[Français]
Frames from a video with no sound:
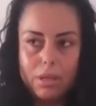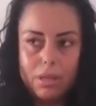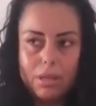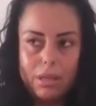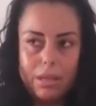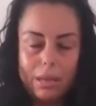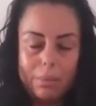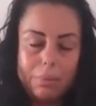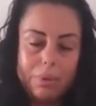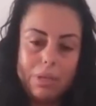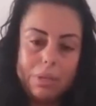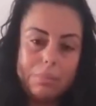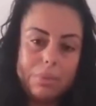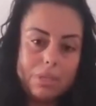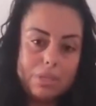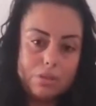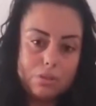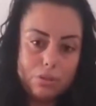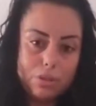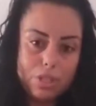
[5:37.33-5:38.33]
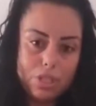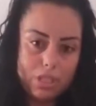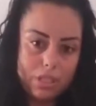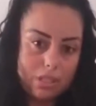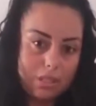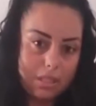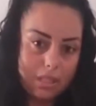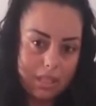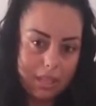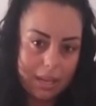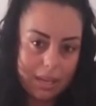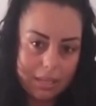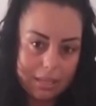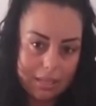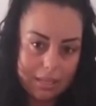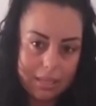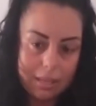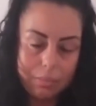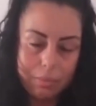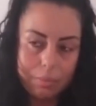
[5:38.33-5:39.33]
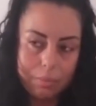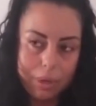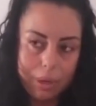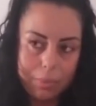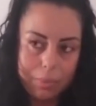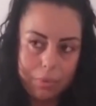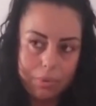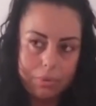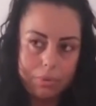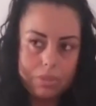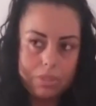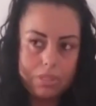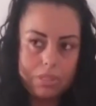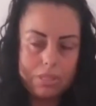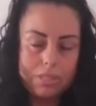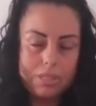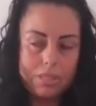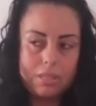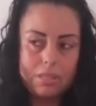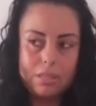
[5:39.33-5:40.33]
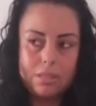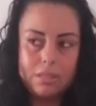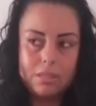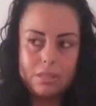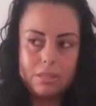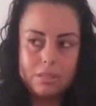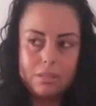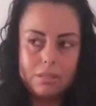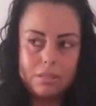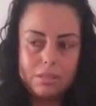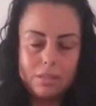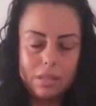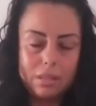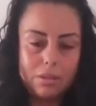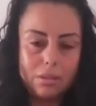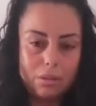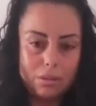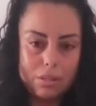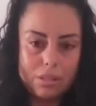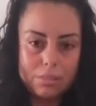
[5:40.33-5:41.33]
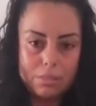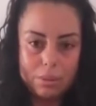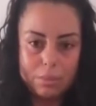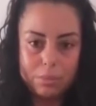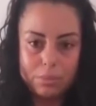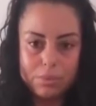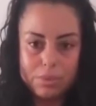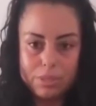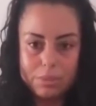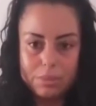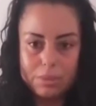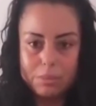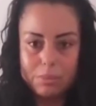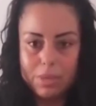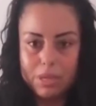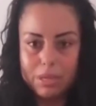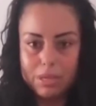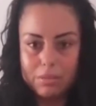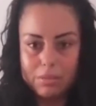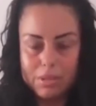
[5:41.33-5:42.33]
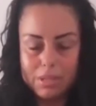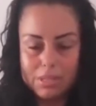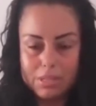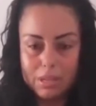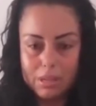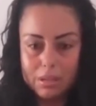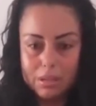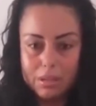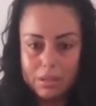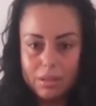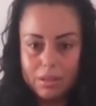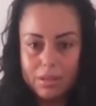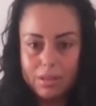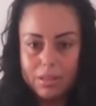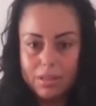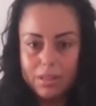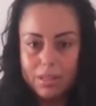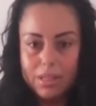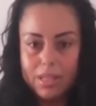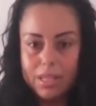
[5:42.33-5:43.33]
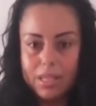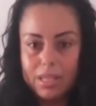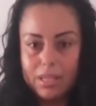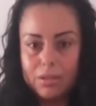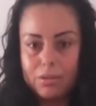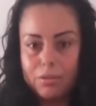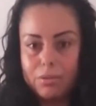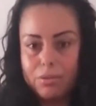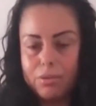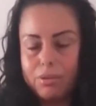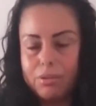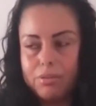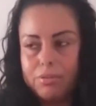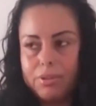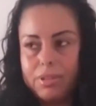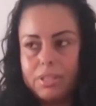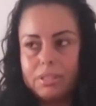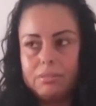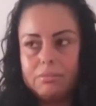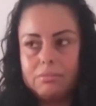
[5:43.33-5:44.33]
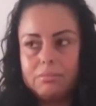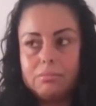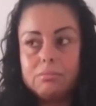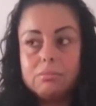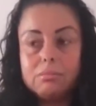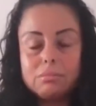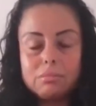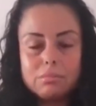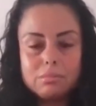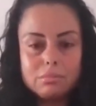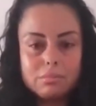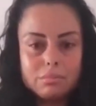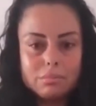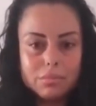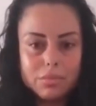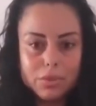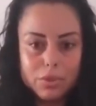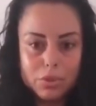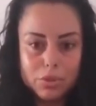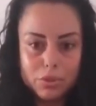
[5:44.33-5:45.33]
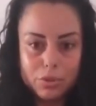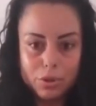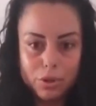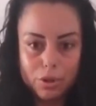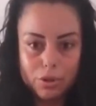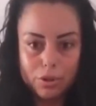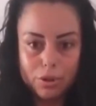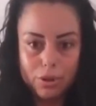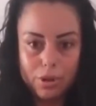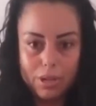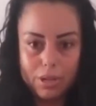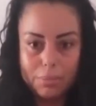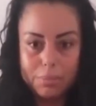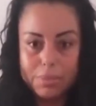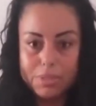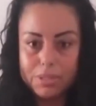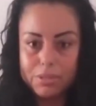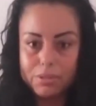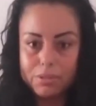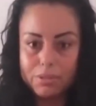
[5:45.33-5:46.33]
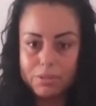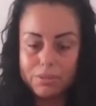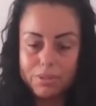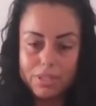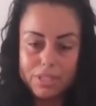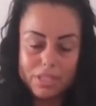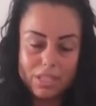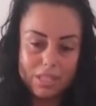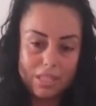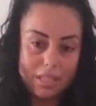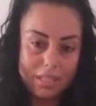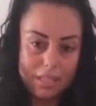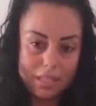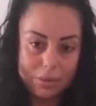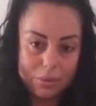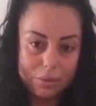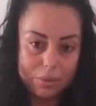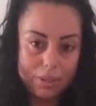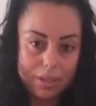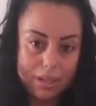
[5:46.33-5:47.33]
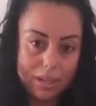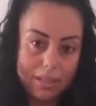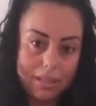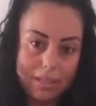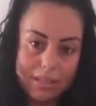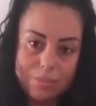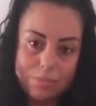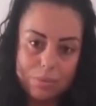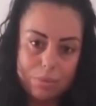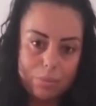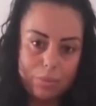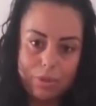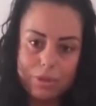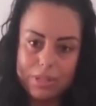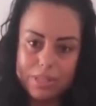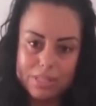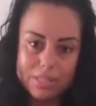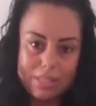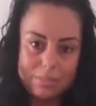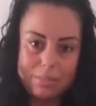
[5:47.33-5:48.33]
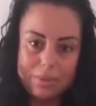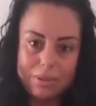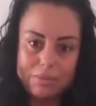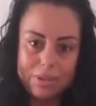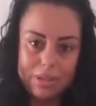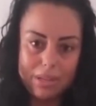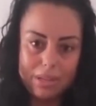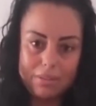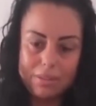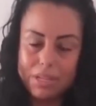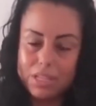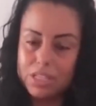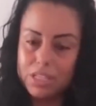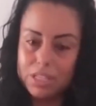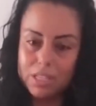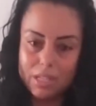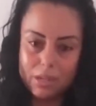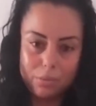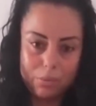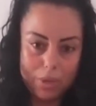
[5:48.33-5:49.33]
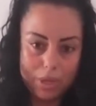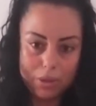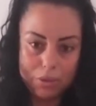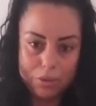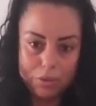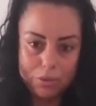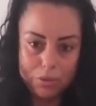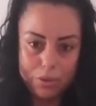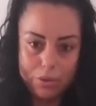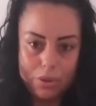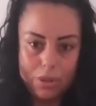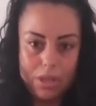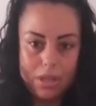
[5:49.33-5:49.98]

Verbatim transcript: Et après bien sûr j'ai réalisé peu par peu, je disais Seigneur c'est pas possible qu'il m'arrivait ça et que en fait que je suis encore là parce qu'en fait j'étais rétrograde à ce moment-là, ce qui m'avait arrivé là, j'étais loin de Dieu,